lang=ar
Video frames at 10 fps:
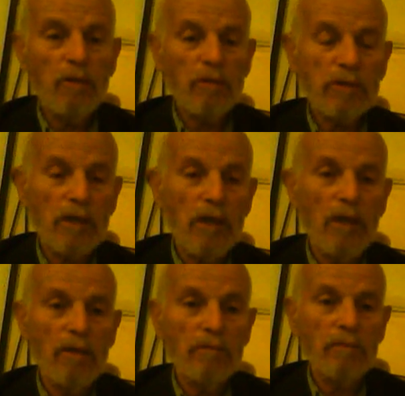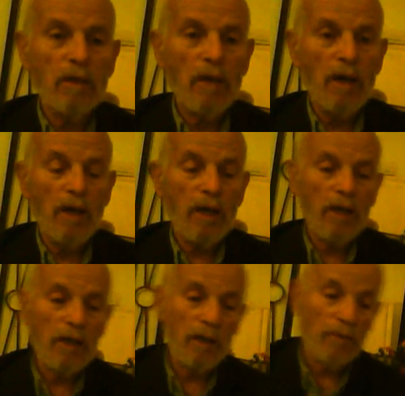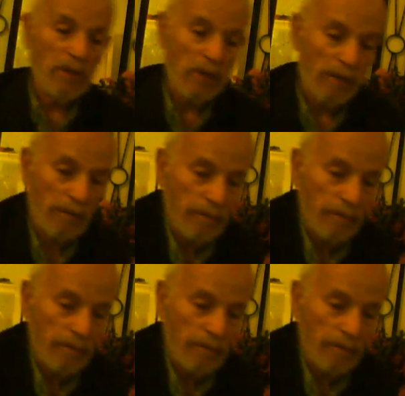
والسلام على خير البشر